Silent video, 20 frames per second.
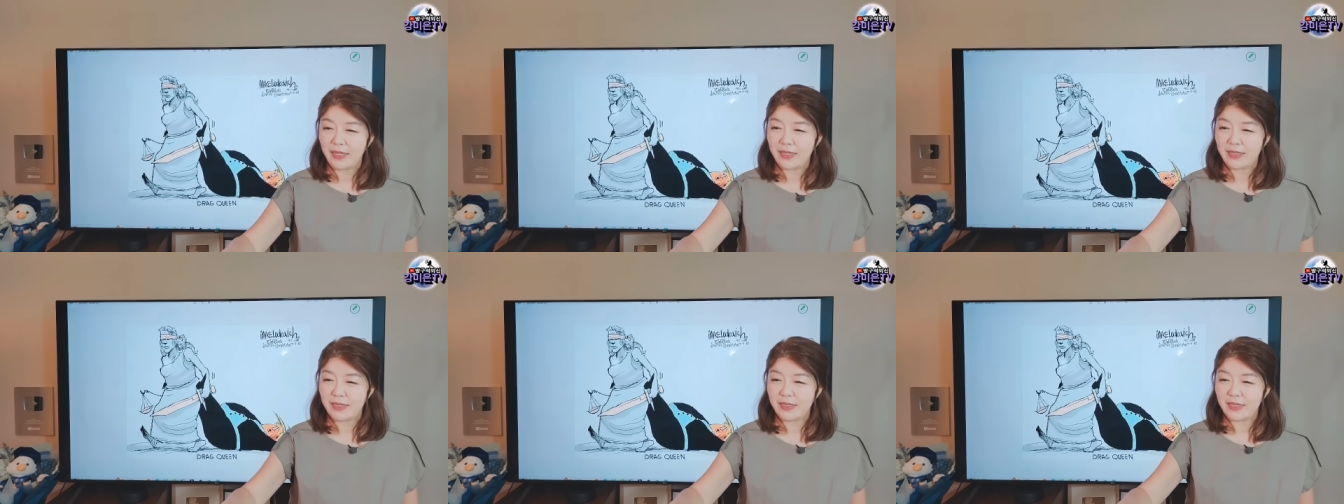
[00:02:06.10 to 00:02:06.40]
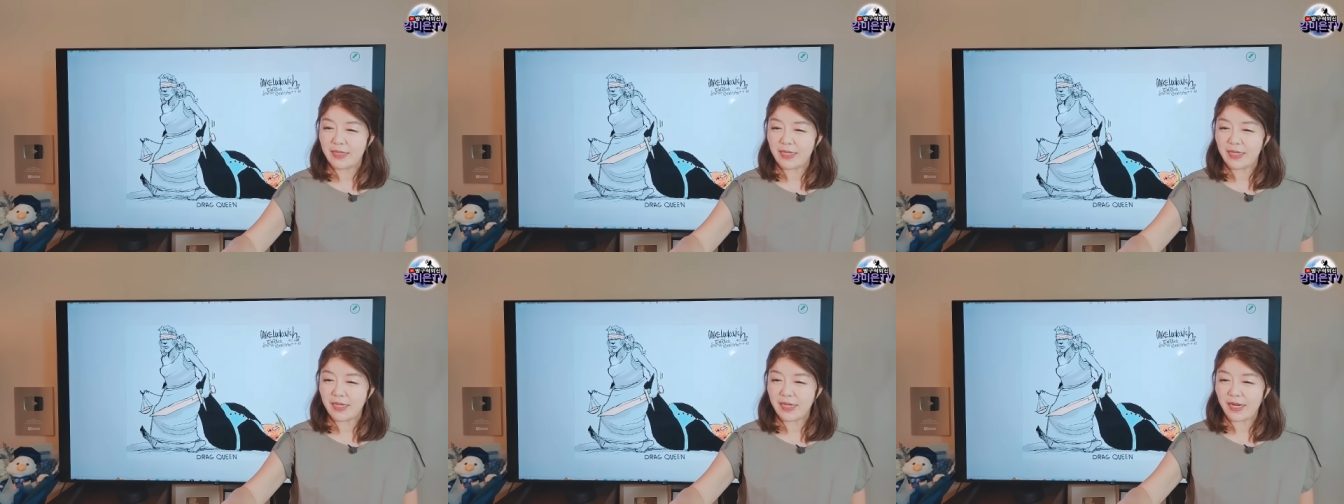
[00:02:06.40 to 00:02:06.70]

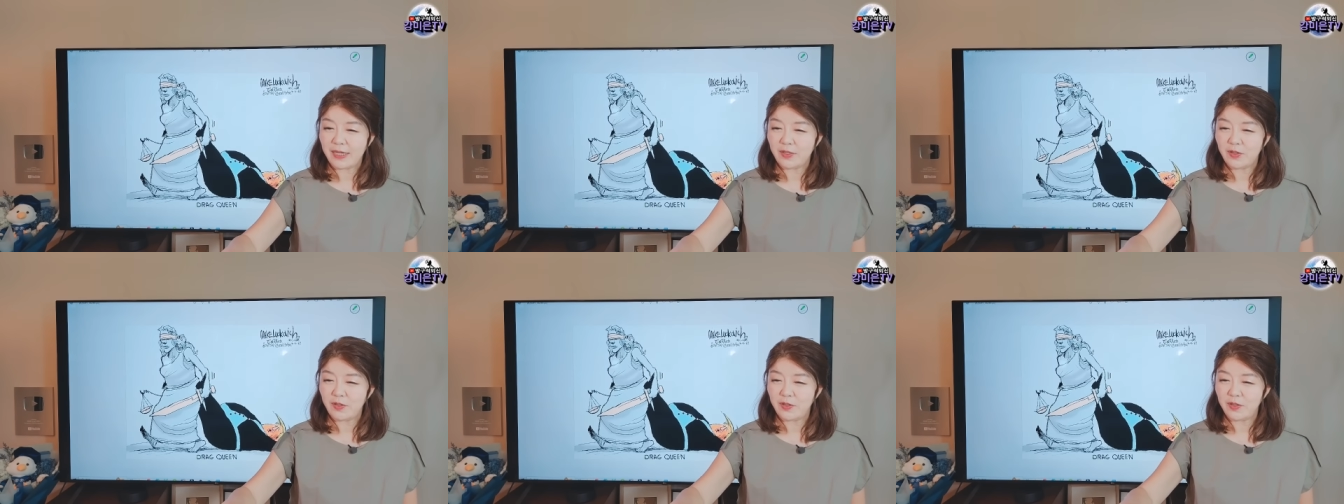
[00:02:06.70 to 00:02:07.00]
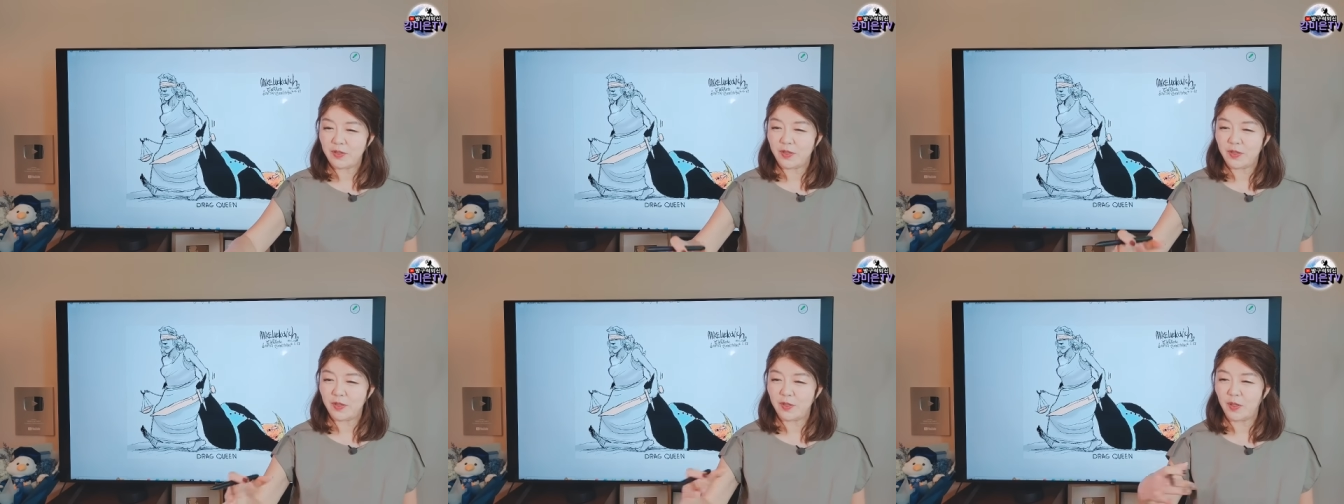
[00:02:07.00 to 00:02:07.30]
저는 이
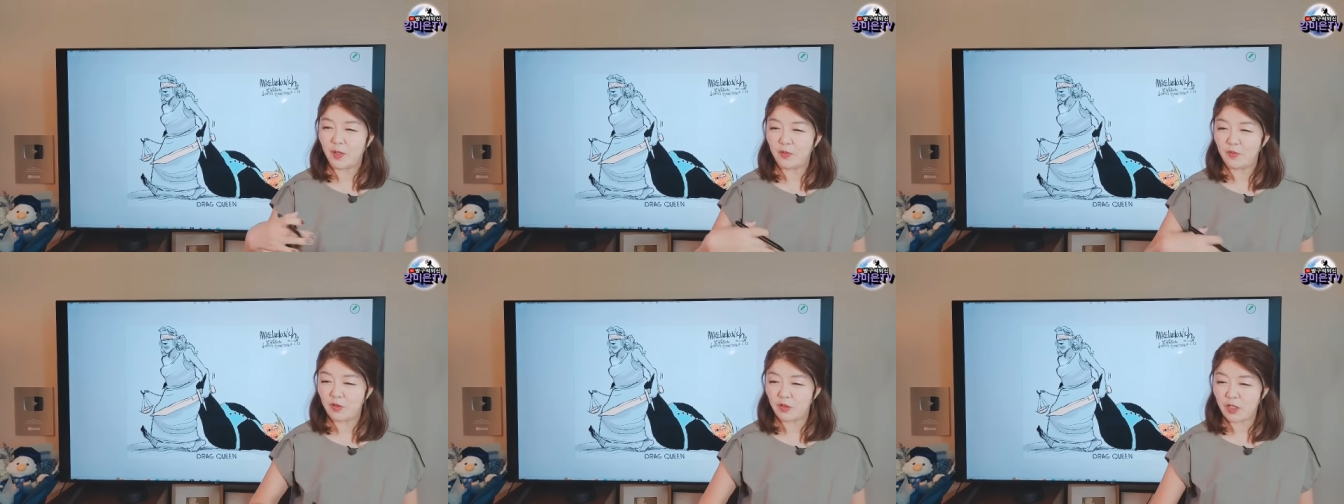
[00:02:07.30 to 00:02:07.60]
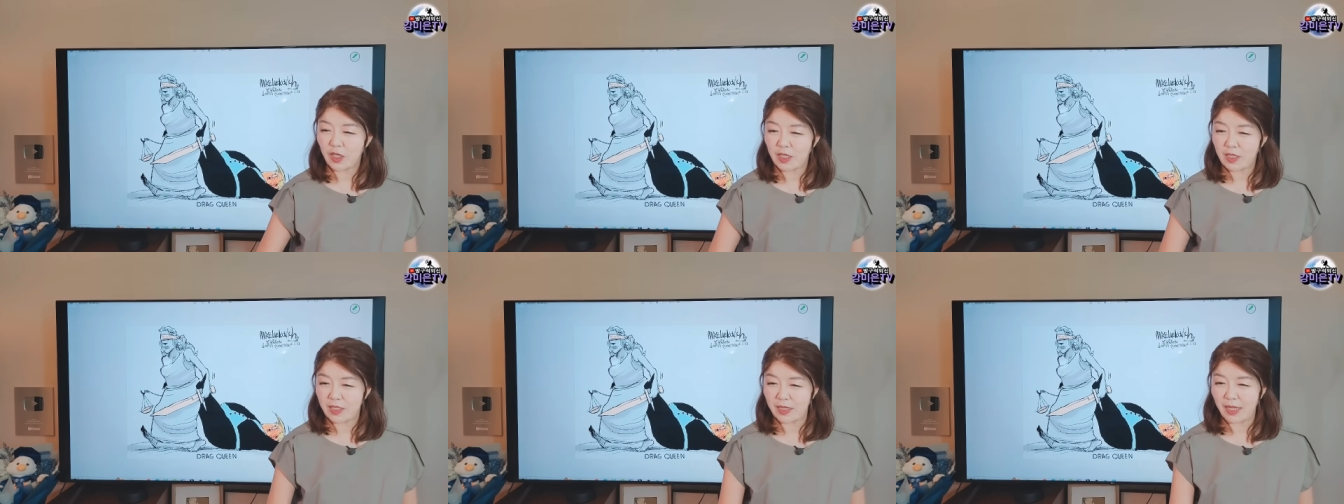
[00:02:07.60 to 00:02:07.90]
칼툰 너무
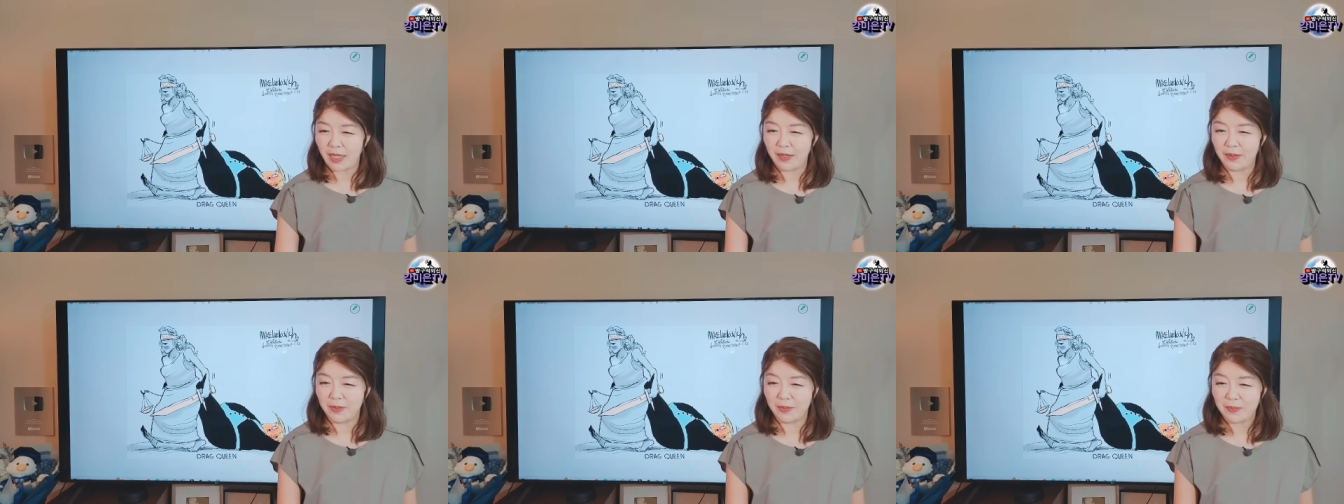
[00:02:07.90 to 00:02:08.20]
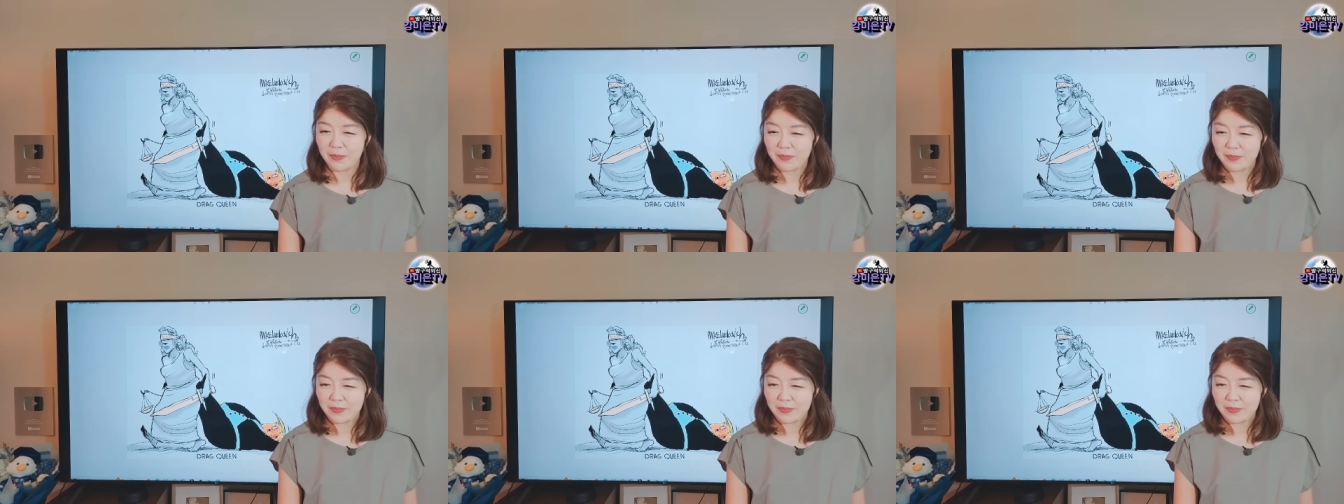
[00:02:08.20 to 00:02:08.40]
웃겼는데요.